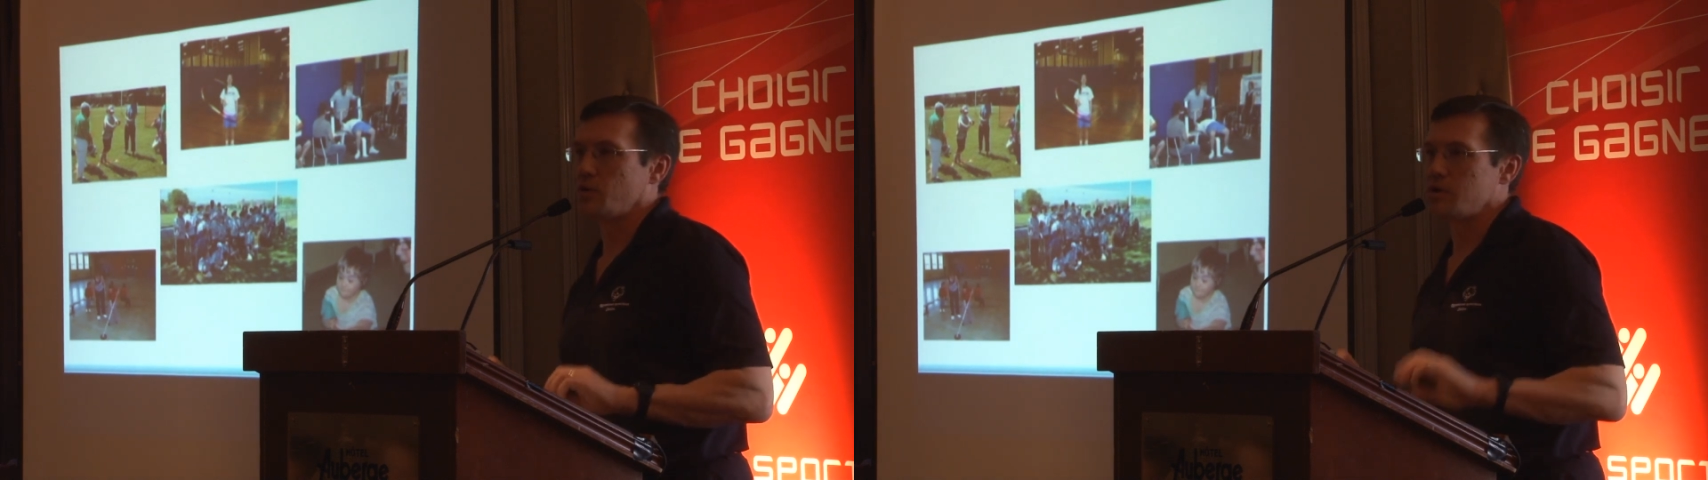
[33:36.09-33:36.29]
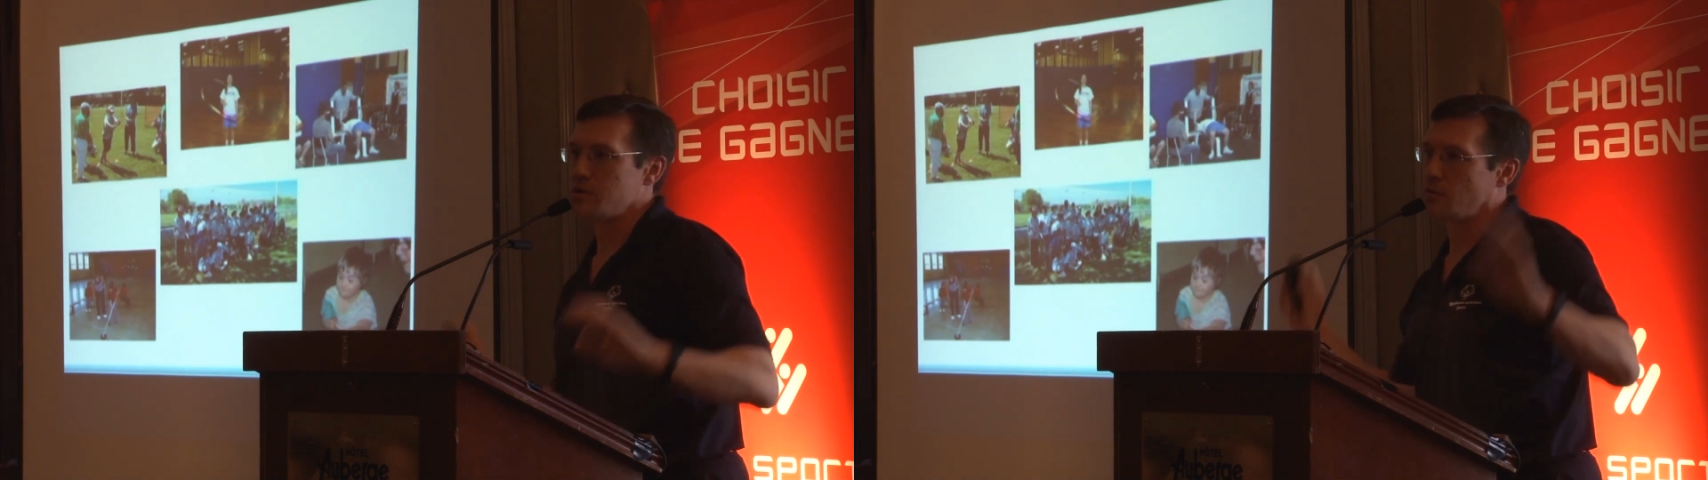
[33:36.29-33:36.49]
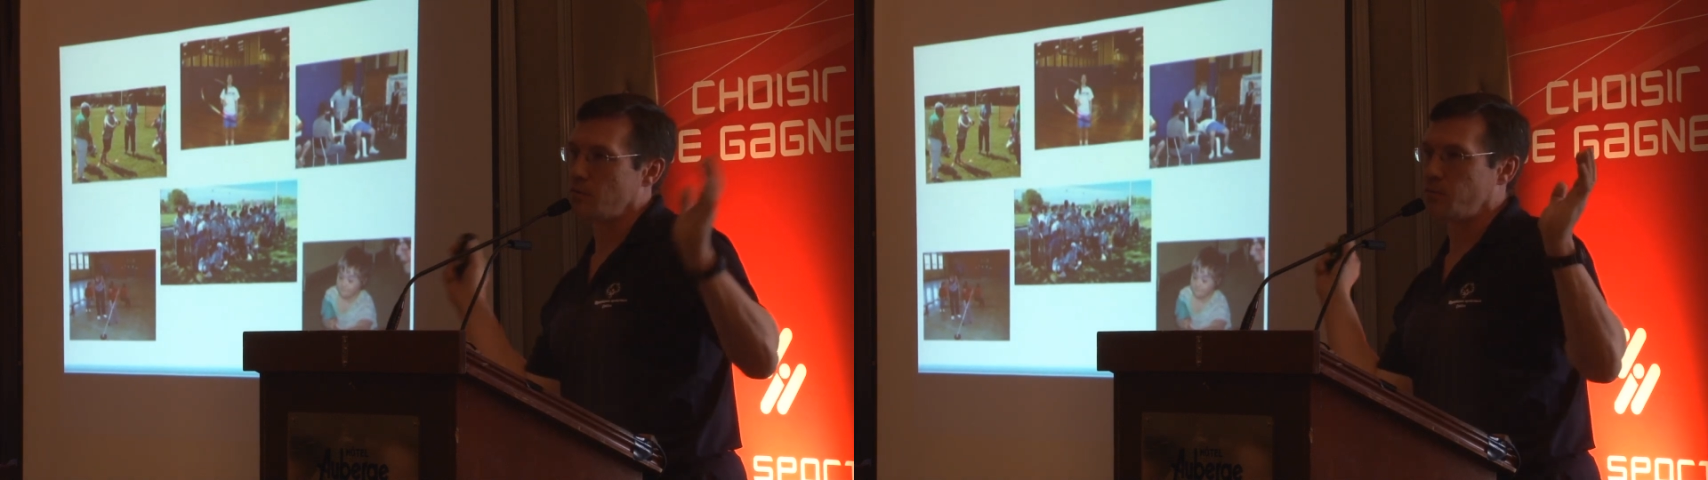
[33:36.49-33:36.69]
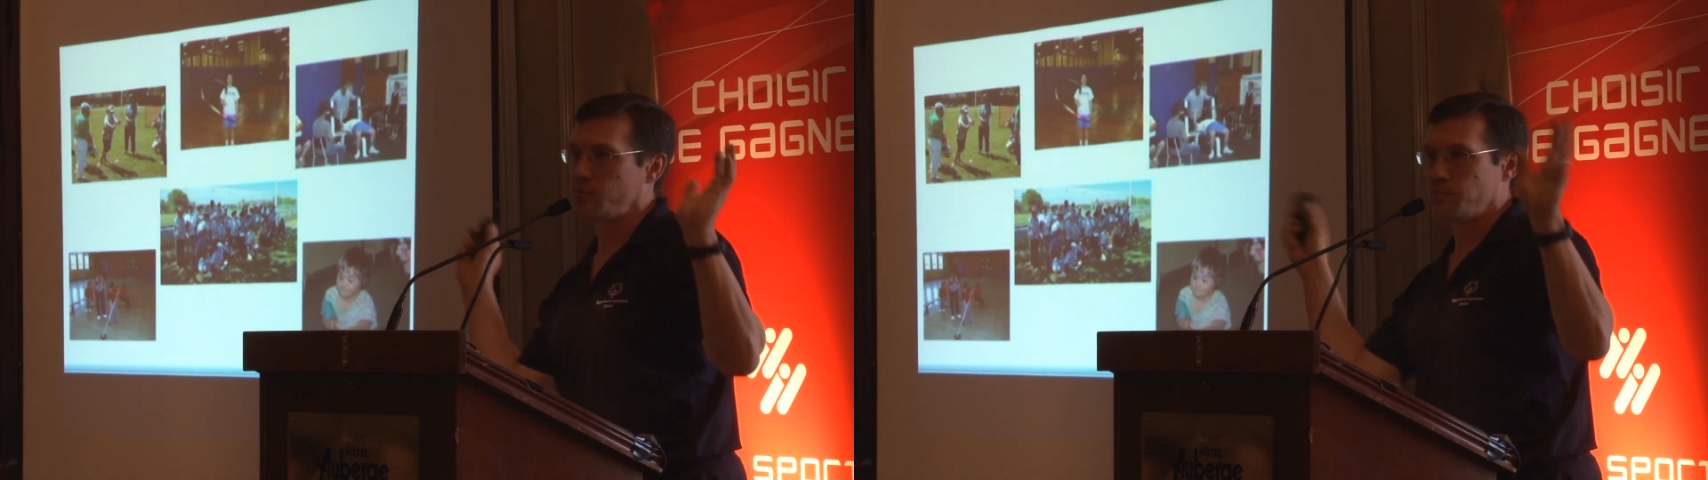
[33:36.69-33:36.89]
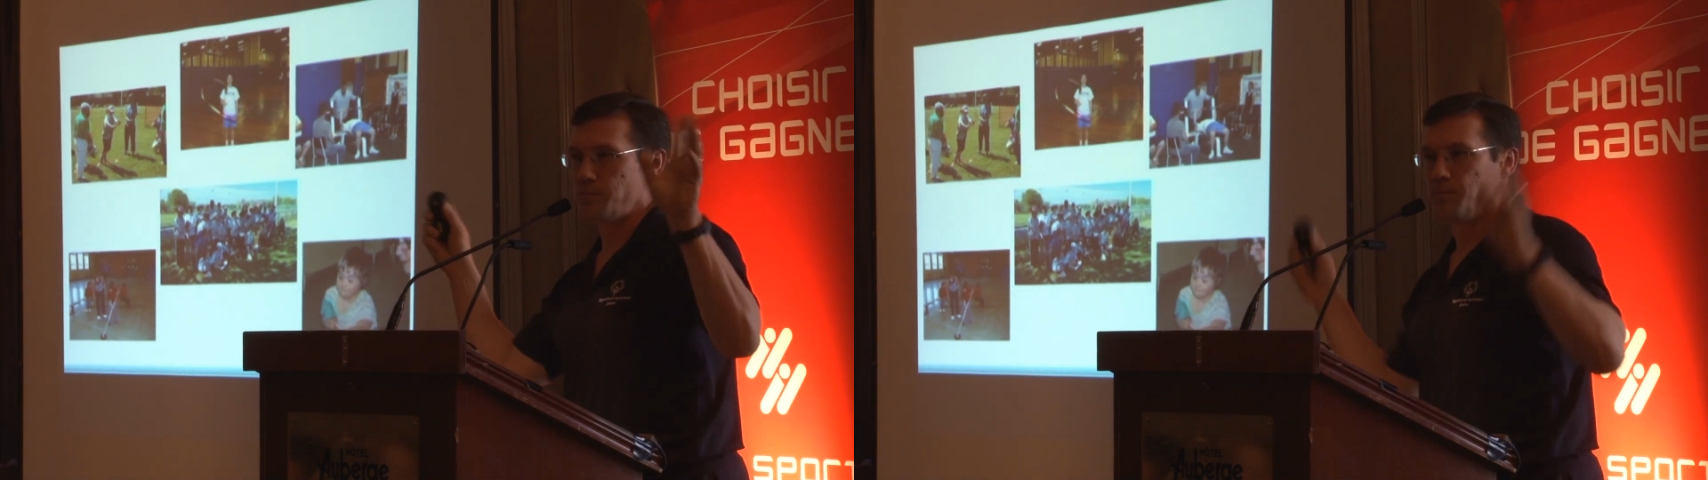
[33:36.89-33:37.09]
On a dit on va vous
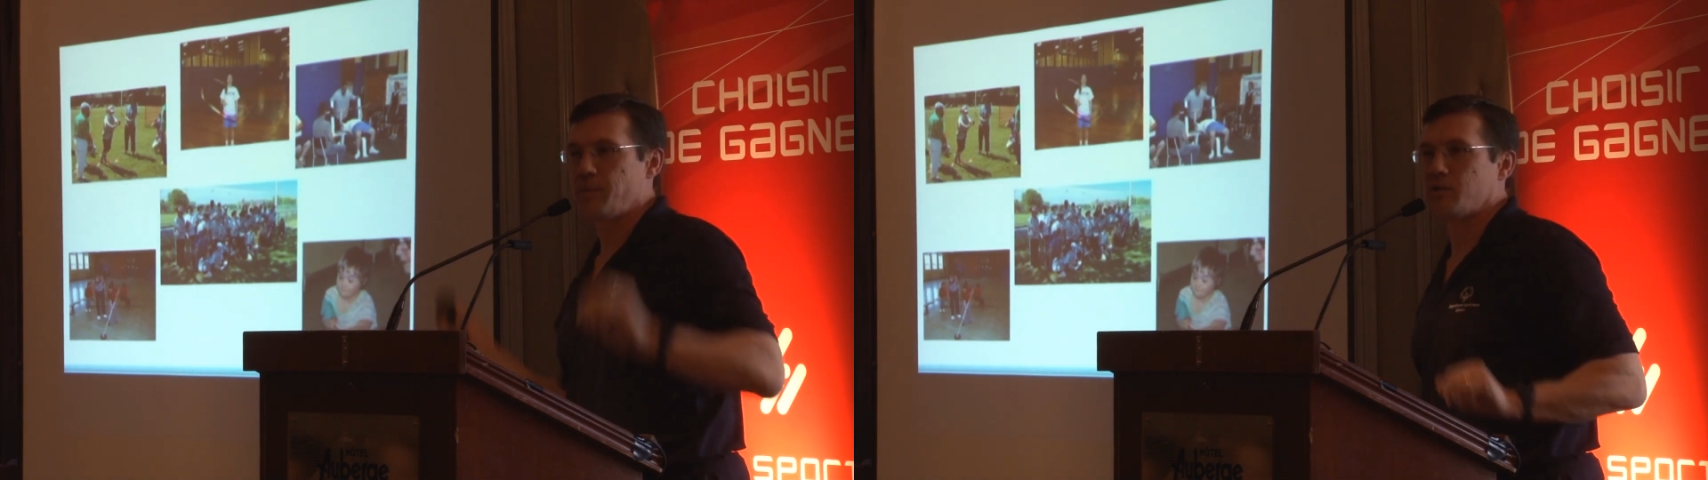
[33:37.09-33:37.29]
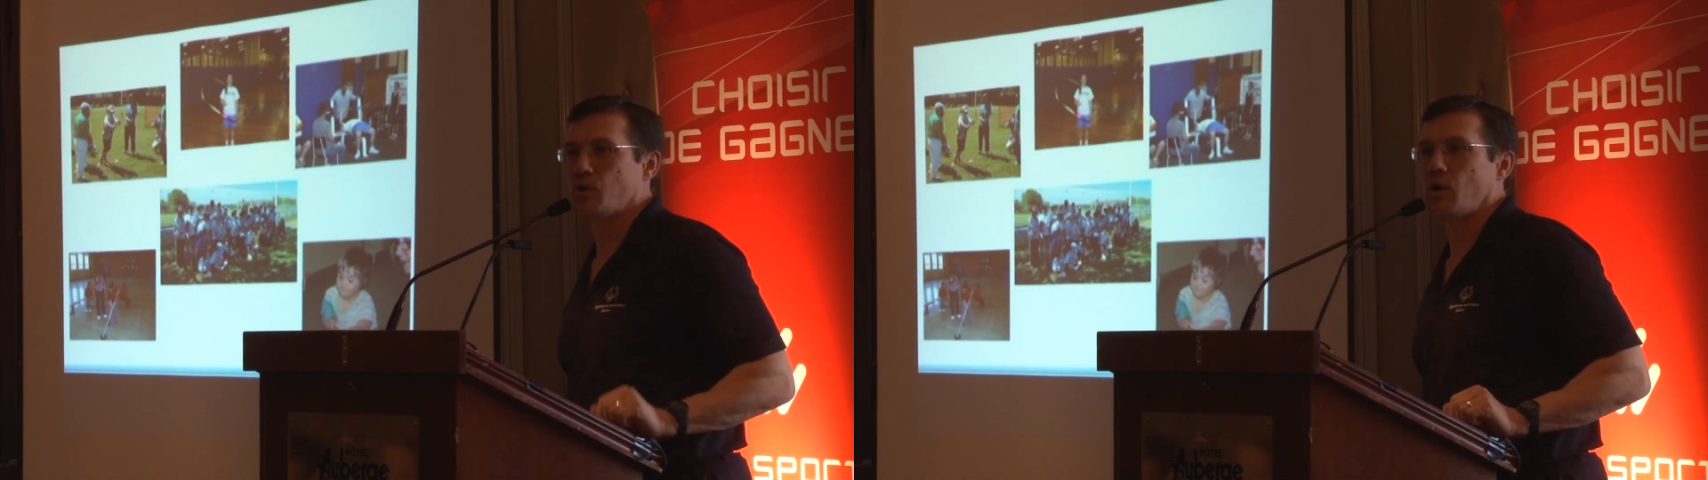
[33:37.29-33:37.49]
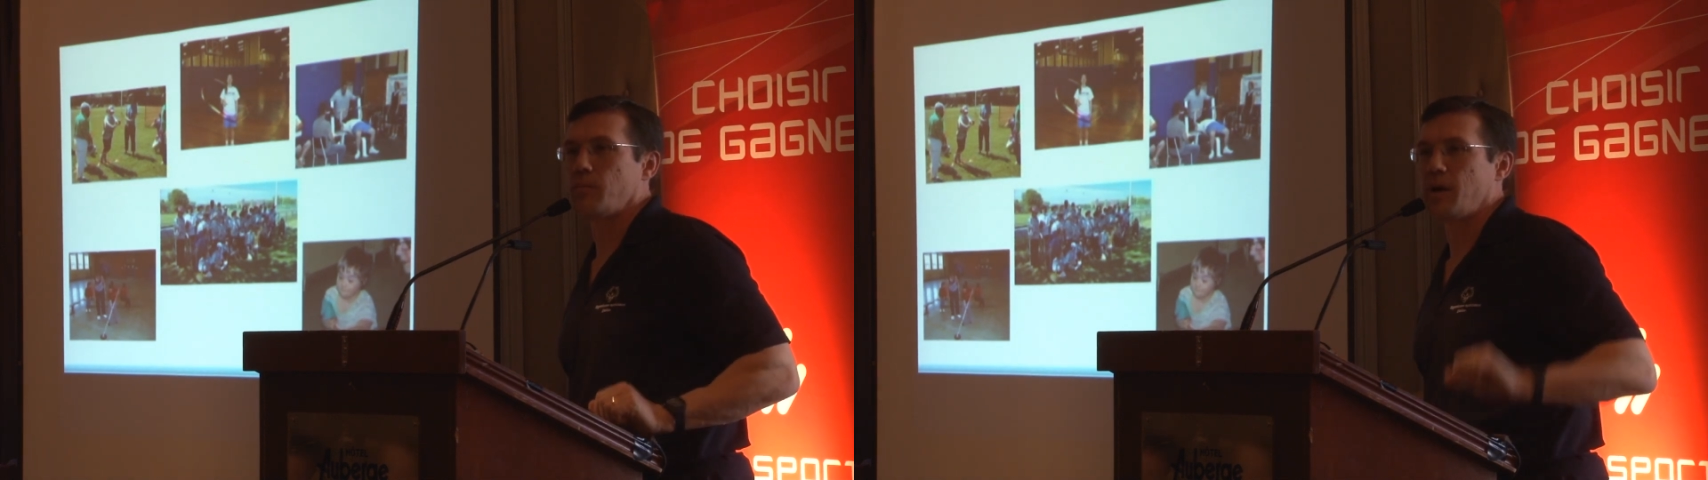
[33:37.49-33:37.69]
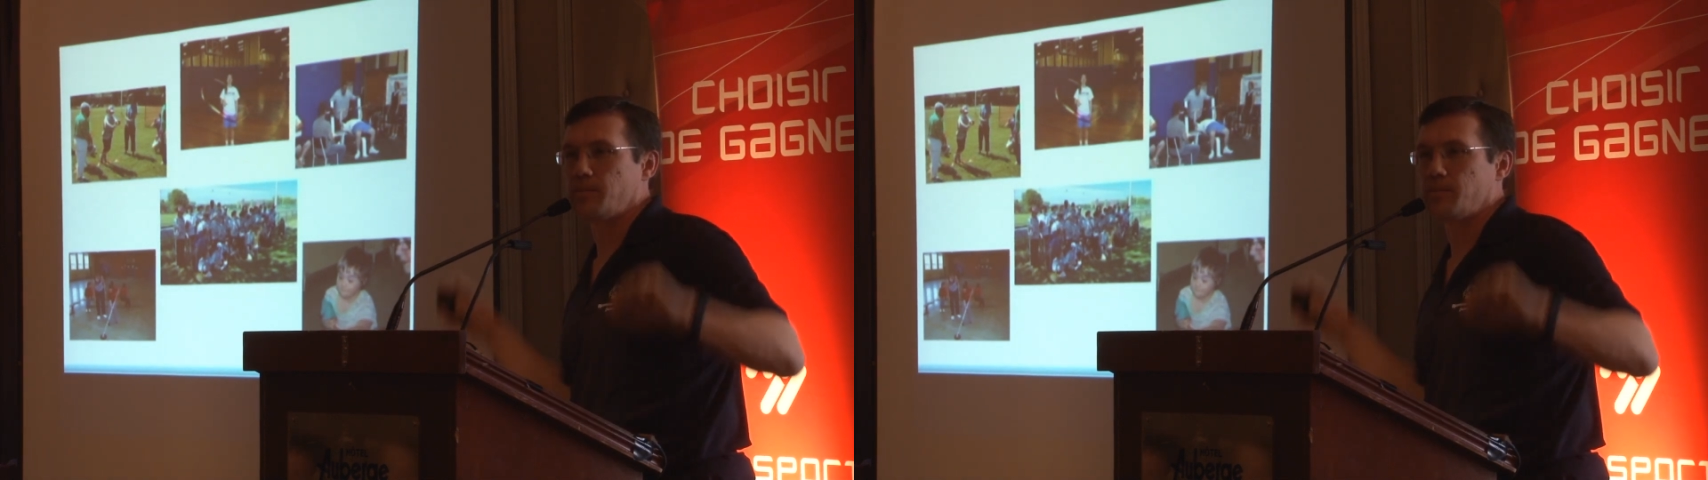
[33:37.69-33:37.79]
mettre sur un banc